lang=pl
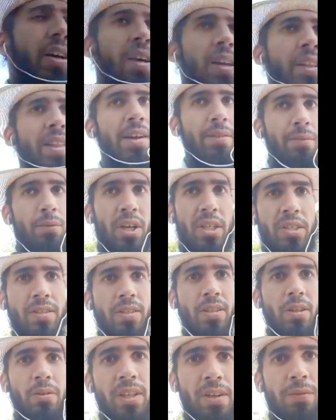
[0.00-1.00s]
na
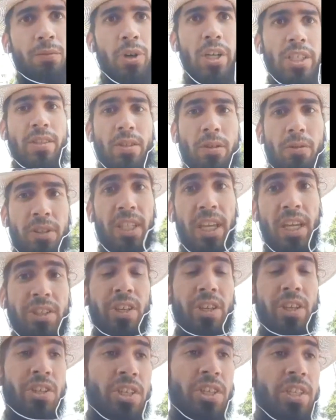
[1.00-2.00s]
własną, na własną
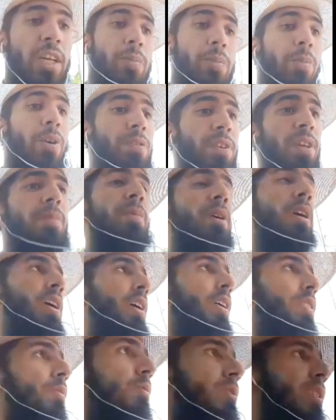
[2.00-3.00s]
kieszeń, że tak powiem.
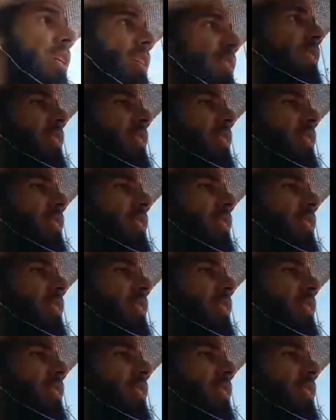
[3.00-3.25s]
Tutaj z